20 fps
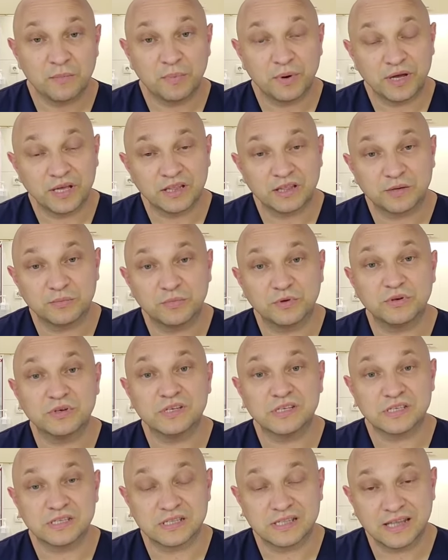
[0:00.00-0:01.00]
Поэтому
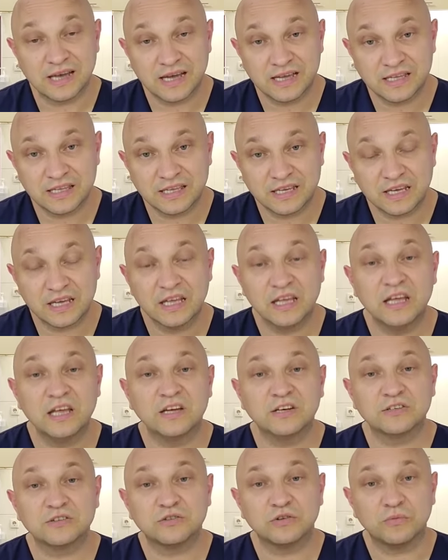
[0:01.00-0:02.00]
знайте,
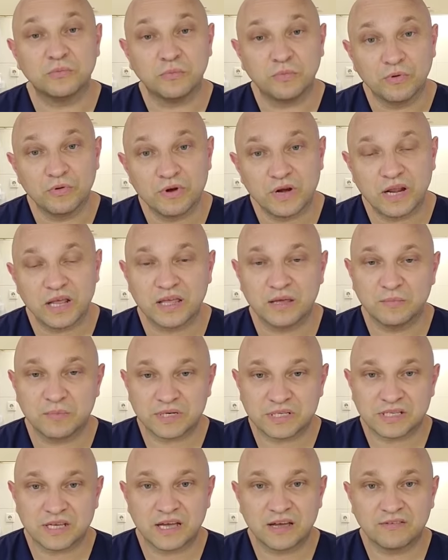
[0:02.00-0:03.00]
что море и
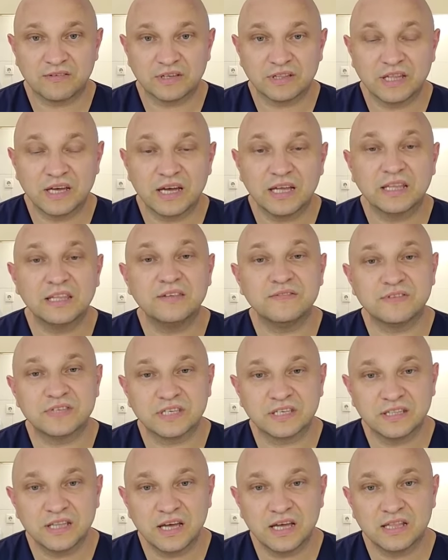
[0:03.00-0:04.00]
морская вода не
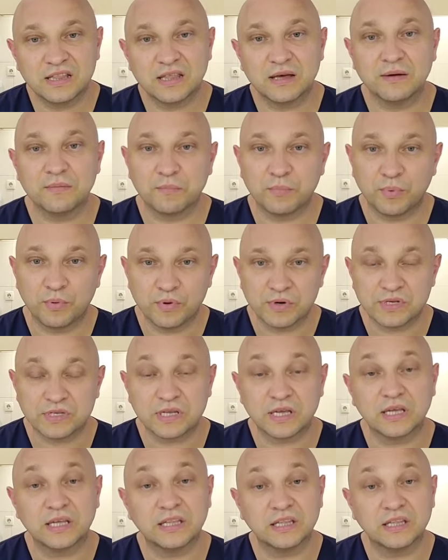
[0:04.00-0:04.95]
всегда это польза,